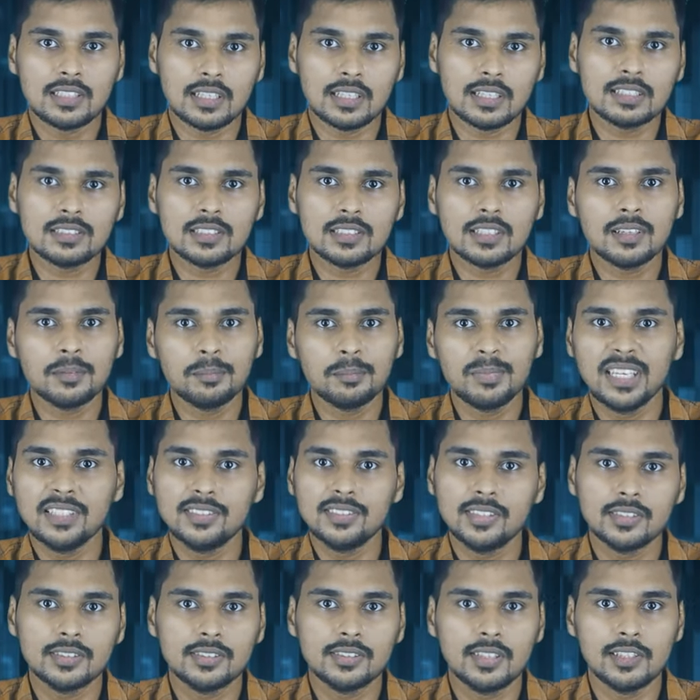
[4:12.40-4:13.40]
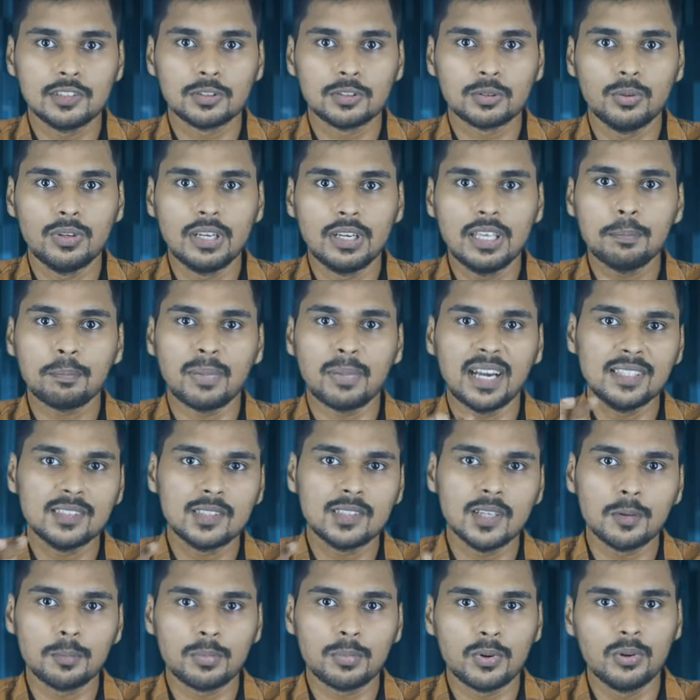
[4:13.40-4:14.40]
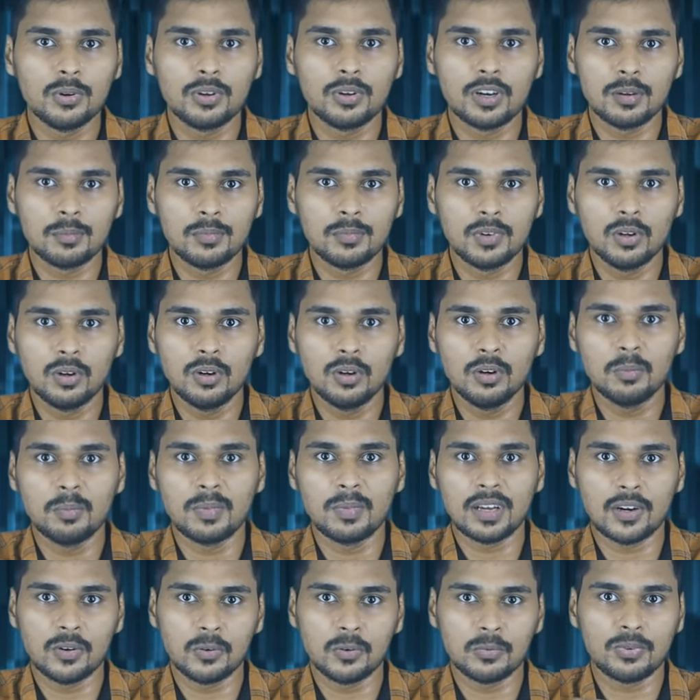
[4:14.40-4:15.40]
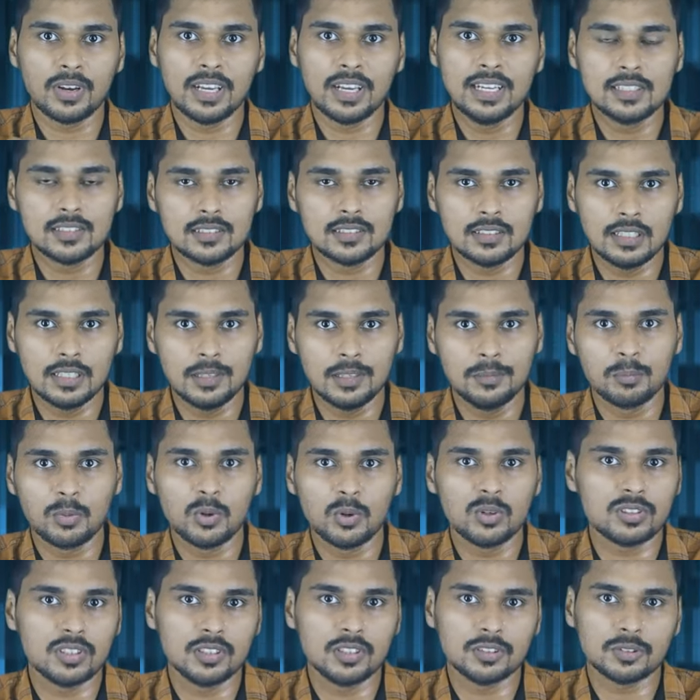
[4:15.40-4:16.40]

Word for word: చిన్న చిన్న బేసిక్స్ తెలుసుకుని పైథాన్ ప్రోగ్రాంలో మనం ఫైల్స్ని ఇంపోర్ట్